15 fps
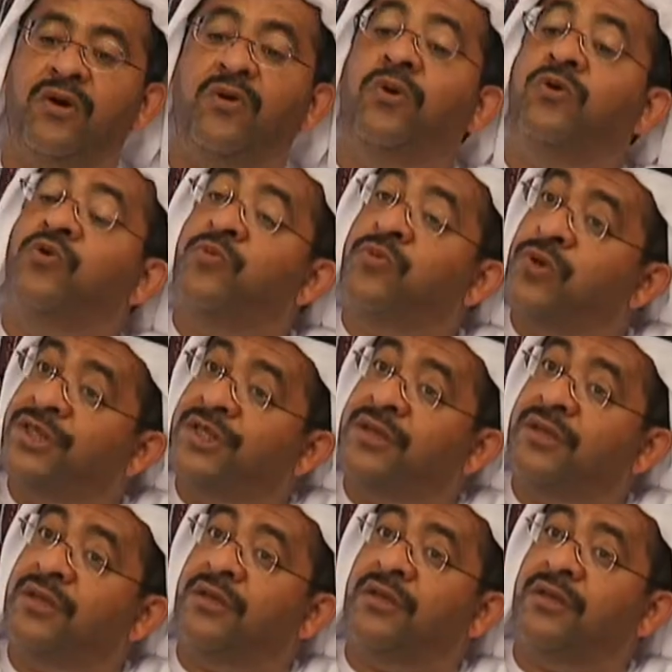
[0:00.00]
قلت
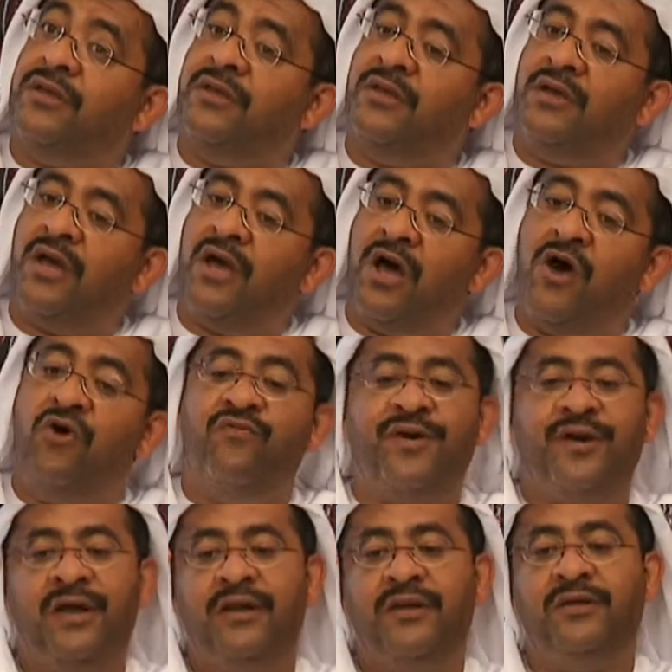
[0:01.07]
امكثي أو
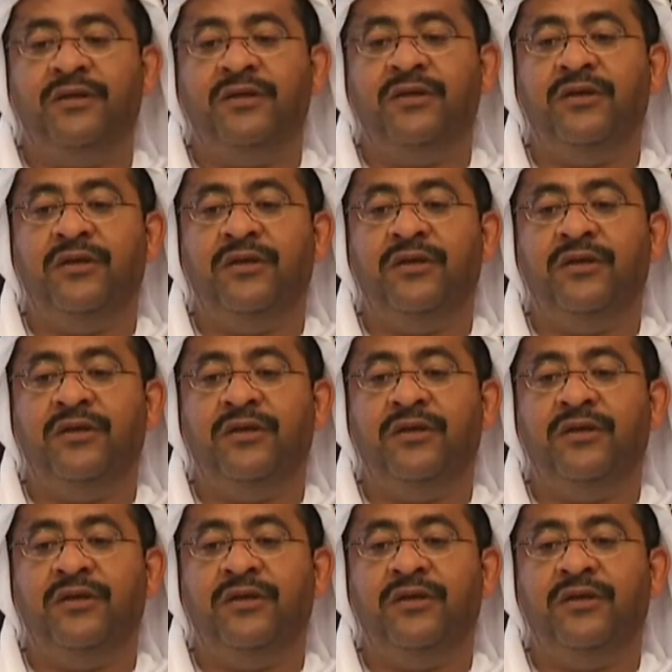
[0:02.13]
فرحلي